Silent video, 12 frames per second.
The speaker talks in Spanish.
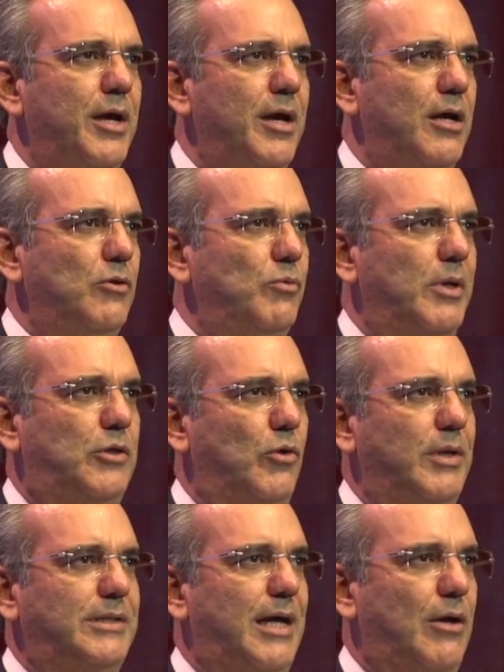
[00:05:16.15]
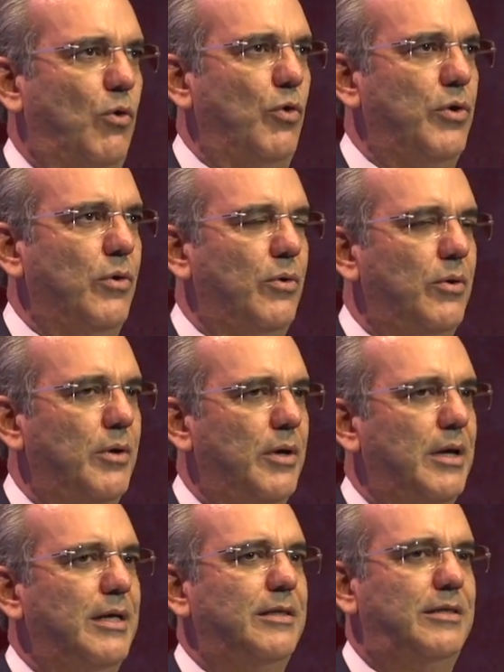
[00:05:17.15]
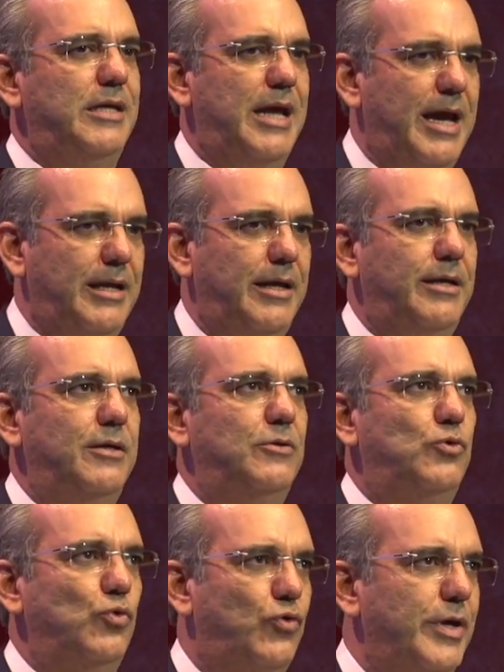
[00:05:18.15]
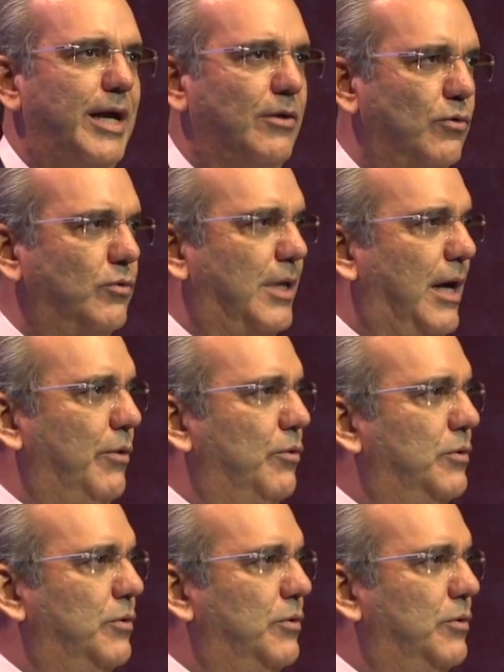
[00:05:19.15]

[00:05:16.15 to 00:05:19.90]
nuestro desarrollo tienen sus días contados.